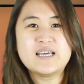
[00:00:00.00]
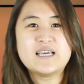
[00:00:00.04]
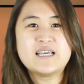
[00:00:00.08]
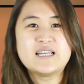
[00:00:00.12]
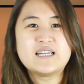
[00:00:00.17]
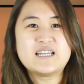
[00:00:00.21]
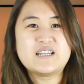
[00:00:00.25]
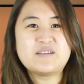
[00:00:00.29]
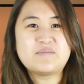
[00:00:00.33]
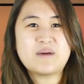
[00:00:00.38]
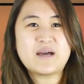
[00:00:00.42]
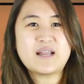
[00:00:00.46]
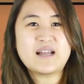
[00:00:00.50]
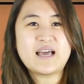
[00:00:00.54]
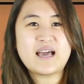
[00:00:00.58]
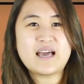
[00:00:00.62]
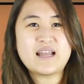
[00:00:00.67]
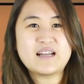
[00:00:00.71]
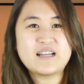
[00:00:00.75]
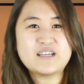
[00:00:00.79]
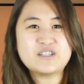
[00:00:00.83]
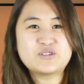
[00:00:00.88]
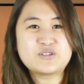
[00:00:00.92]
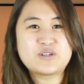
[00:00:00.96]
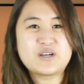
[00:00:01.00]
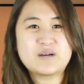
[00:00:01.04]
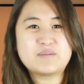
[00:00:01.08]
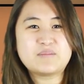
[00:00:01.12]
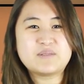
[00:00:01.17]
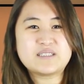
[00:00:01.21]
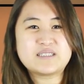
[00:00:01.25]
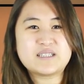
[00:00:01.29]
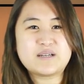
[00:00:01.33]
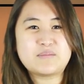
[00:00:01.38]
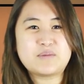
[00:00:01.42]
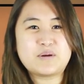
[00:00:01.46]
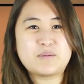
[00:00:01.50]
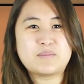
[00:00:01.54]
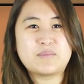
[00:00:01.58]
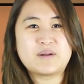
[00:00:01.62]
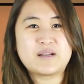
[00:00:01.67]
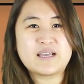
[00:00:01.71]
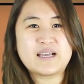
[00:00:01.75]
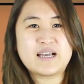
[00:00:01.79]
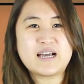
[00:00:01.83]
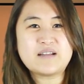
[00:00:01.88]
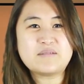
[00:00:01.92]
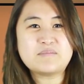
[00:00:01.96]
di mana Anda juga bisa
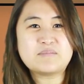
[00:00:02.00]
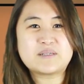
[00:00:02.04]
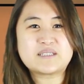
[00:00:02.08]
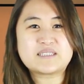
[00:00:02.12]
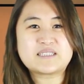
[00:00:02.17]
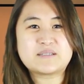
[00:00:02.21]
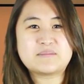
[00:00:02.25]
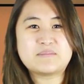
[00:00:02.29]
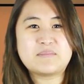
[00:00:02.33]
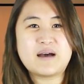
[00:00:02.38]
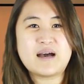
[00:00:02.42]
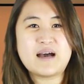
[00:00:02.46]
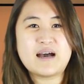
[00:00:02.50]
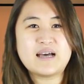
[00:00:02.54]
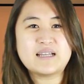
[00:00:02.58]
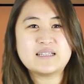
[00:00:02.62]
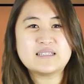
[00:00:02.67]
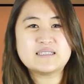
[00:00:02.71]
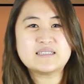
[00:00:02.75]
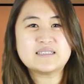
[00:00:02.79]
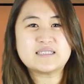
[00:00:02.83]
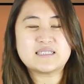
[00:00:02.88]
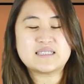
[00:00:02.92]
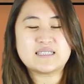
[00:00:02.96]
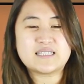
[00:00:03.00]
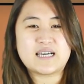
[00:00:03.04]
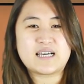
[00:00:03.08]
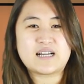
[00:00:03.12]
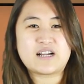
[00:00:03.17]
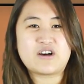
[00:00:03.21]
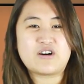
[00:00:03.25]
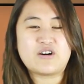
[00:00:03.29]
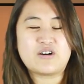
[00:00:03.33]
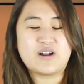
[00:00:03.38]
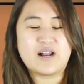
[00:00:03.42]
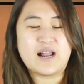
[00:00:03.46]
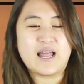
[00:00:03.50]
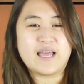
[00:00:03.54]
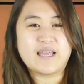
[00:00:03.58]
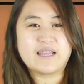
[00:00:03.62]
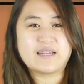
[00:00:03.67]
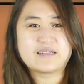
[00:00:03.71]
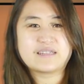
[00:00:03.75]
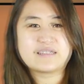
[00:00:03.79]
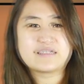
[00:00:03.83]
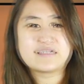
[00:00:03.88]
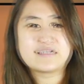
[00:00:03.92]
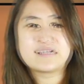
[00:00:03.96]
memberikan persembahan secara
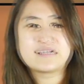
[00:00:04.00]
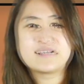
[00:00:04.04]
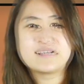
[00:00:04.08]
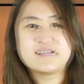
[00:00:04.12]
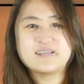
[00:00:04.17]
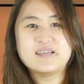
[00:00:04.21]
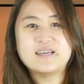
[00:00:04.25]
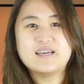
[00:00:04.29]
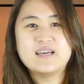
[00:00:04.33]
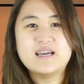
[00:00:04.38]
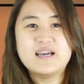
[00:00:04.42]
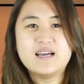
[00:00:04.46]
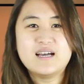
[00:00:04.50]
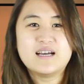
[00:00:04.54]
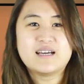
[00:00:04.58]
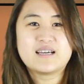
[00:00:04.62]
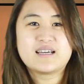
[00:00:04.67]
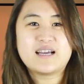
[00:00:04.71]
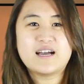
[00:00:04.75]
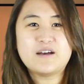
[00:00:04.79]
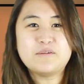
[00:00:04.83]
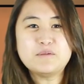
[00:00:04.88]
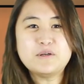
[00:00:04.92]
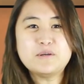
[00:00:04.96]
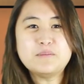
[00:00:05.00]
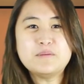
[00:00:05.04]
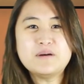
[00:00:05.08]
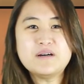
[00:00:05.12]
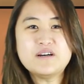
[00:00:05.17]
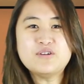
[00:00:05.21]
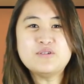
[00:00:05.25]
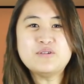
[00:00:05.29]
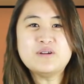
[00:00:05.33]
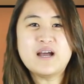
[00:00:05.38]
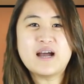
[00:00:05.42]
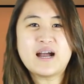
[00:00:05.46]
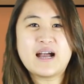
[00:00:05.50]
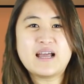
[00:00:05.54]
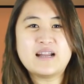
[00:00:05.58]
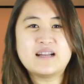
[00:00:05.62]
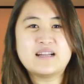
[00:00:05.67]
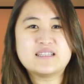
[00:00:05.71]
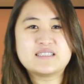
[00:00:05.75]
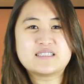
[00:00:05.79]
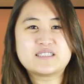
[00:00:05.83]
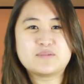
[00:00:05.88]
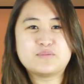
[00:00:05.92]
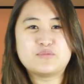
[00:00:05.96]
online. Kami mengundang
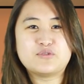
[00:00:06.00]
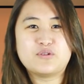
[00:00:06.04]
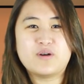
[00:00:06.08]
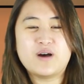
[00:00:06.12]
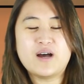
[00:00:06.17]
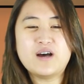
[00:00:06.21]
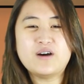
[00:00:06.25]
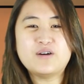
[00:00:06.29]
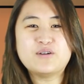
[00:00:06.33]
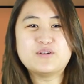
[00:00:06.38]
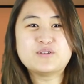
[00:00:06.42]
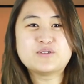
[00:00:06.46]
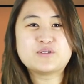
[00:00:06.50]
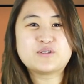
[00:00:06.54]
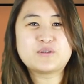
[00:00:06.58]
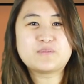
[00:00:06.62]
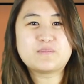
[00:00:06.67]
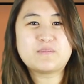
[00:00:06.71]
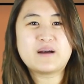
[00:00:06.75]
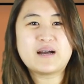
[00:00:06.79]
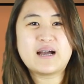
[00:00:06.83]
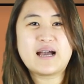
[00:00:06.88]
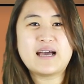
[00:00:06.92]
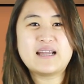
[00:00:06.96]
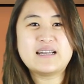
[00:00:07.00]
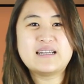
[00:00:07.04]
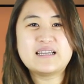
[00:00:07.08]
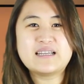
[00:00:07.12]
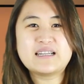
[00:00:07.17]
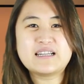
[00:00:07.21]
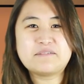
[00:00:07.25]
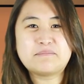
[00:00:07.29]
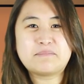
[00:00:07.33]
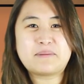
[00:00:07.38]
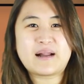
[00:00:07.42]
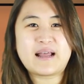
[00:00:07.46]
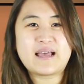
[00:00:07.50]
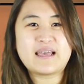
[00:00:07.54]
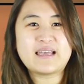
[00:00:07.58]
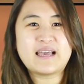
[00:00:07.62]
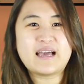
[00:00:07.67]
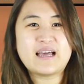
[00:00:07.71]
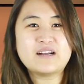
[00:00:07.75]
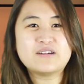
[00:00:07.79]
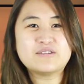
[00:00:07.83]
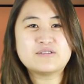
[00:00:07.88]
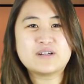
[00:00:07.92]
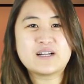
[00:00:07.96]
Anda semua untuk menghadiri
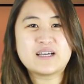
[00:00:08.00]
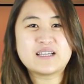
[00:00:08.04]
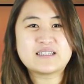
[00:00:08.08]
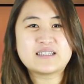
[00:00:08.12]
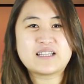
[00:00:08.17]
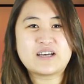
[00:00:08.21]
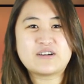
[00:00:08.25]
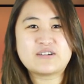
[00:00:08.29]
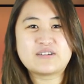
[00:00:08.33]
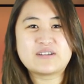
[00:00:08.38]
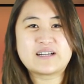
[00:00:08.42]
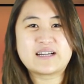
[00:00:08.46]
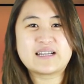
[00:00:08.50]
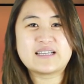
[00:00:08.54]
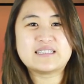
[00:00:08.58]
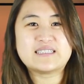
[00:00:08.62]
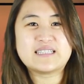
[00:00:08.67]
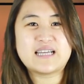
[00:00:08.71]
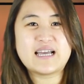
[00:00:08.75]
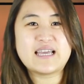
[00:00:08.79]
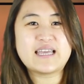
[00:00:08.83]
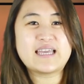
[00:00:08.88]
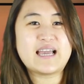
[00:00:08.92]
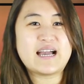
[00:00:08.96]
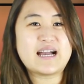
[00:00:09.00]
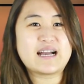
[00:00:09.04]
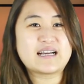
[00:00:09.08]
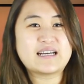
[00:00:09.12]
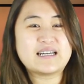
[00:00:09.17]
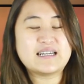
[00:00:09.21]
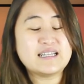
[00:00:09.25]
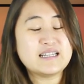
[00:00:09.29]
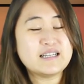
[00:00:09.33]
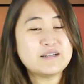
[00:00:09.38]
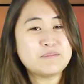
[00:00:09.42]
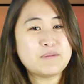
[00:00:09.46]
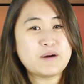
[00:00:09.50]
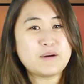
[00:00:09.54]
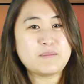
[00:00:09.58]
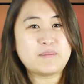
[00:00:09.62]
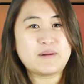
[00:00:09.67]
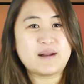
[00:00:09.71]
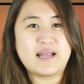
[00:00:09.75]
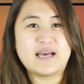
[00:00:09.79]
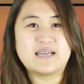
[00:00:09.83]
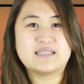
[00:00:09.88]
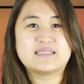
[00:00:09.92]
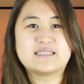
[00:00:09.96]
perayaan ulang tahun gereja yang
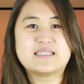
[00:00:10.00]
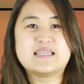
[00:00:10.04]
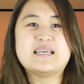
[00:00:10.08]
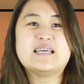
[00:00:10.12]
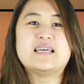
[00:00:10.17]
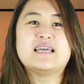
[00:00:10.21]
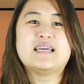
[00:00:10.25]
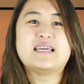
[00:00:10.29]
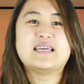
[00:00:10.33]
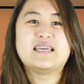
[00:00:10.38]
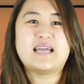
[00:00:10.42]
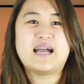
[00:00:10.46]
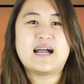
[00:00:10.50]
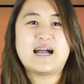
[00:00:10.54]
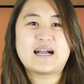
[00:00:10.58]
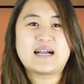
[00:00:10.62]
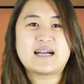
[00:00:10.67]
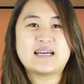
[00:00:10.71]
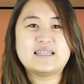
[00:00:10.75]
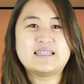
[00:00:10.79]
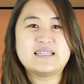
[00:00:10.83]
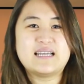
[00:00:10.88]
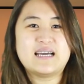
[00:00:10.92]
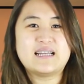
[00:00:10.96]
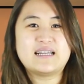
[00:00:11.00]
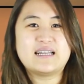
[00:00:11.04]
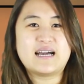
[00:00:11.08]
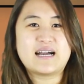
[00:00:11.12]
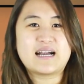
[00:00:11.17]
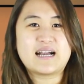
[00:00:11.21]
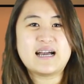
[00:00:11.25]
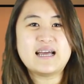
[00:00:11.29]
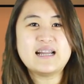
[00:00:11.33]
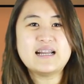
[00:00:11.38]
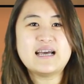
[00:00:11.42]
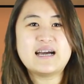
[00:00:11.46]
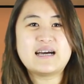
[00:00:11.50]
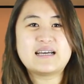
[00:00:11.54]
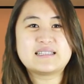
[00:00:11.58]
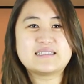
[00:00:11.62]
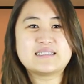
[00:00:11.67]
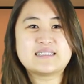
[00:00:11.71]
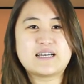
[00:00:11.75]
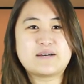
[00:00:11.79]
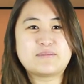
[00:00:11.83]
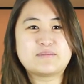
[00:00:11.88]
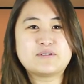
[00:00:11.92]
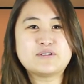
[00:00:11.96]
ke-15 yang akan diadakan
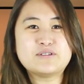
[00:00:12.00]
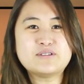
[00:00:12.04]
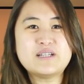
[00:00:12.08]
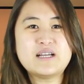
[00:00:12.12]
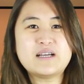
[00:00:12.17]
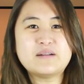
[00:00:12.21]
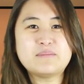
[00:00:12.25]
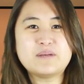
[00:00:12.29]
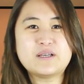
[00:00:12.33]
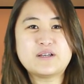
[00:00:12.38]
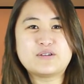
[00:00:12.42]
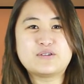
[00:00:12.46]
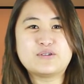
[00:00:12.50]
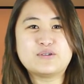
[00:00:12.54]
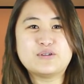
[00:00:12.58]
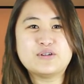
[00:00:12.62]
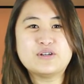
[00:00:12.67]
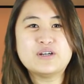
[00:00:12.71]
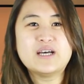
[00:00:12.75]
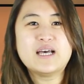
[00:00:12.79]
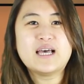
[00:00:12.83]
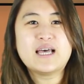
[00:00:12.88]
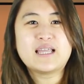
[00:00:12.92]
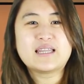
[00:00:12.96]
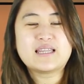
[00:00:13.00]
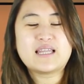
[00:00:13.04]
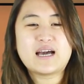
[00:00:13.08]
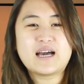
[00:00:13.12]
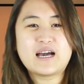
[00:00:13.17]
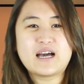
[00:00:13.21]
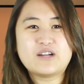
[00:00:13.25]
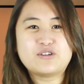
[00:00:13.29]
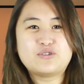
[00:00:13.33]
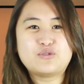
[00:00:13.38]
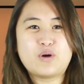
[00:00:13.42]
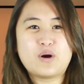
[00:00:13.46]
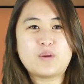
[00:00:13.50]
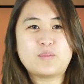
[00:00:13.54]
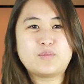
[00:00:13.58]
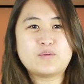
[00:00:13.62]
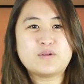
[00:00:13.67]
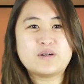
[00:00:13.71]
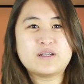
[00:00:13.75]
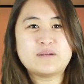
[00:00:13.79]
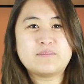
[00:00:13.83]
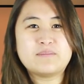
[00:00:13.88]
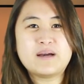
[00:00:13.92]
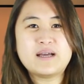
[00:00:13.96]
hari Sabtu dan Minggu tanggal
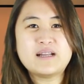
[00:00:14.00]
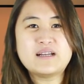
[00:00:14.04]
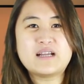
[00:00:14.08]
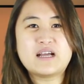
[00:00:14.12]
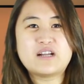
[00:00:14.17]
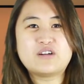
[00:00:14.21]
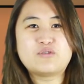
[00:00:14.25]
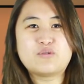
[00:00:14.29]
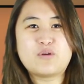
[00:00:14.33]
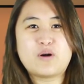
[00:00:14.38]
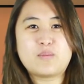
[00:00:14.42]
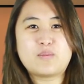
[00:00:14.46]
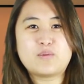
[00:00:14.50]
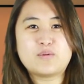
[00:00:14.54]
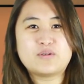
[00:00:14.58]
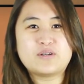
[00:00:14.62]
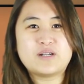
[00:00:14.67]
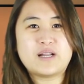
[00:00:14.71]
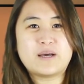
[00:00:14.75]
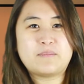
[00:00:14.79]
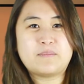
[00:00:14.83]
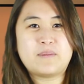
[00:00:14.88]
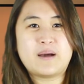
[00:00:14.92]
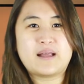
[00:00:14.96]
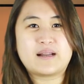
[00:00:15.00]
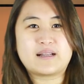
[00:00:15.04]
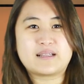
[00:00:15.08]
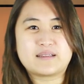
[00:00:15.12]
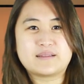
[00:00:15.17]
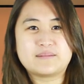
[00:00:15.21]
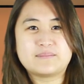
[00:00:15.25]
25 dan 26 Maret.